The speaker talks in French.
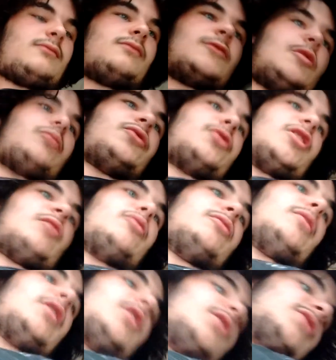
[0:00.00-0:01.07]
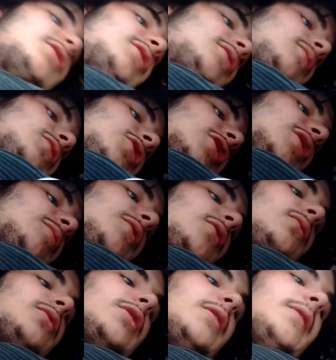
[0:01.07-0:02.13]
Ouais, puis j'en ai un peu marre de rester dans mon canapé et
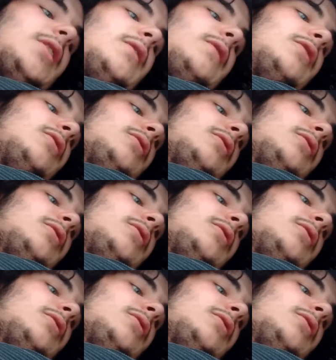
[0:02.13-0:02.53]
tout ça, faire des vidéos.